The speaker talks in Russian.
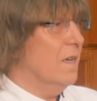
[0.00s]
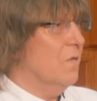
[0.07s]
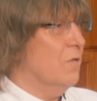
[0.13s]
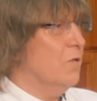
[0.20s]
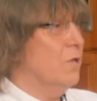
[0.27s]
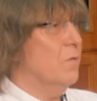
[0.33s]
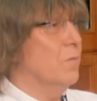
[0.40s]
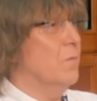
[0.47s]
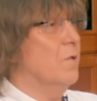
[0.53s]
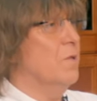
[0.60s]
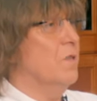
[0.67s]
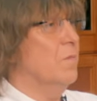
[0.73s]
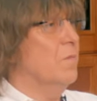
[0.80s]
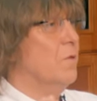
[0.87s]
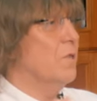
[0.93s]
Очень
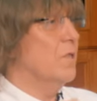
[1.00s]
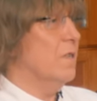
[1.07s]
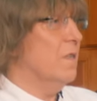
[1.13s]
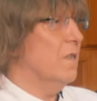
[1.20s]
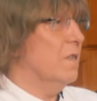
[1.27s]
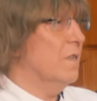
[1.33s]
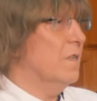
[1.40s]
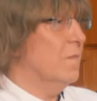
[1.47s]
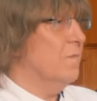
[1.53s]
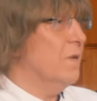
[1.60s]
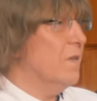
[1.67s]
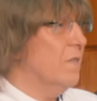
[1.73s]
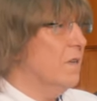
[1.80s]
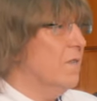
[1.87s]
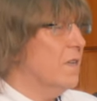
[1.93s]
многих после
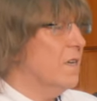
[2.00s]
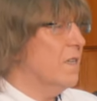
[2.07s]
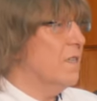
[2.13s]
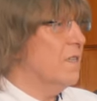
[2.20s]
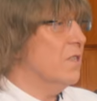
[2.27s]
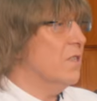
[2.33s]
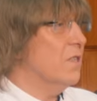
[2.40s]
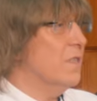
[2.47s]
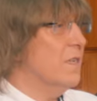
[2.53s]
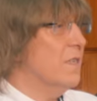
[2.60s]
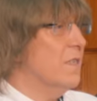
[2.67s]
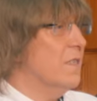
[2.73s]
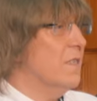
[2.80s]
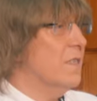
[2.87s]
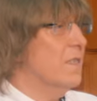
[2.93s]
прививок она
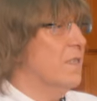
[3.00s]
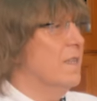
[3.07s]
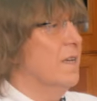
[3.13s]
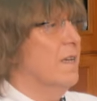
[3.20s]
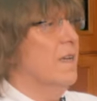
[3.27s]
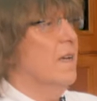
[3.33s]
начинается.